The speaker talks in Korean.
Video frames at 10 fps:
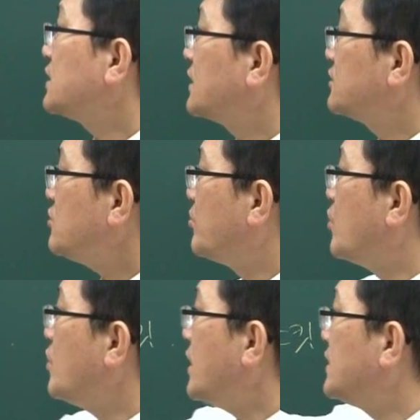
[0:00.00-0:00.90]
자, 그래서
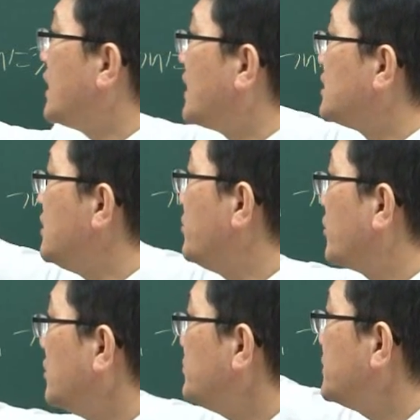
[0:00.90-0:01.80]
뭐에 대한
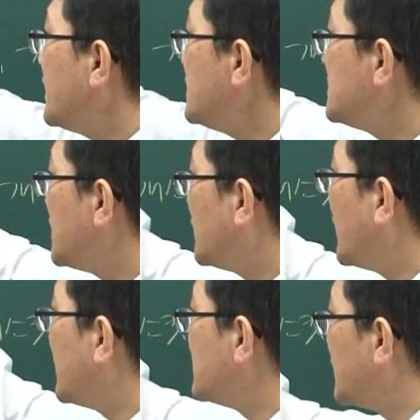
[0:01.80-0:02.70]
1번은 프렌즈에
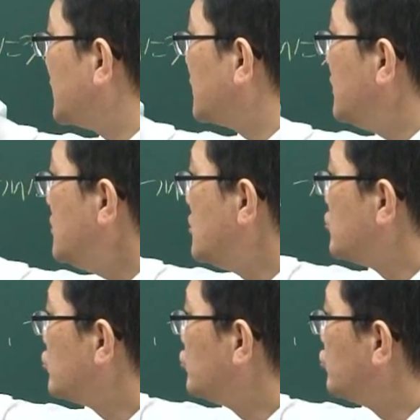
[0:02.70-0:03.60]
대한 얘기들을
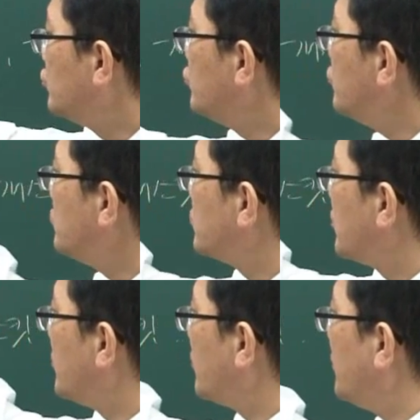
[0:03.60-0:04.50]
쭉
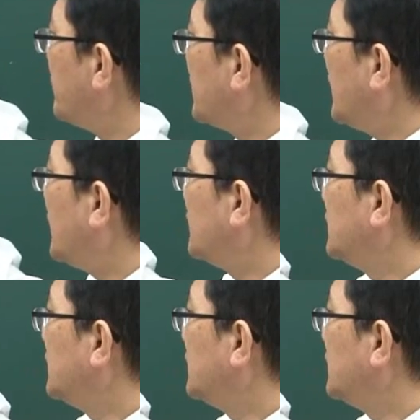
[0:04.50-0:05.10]
물어본 겁니다.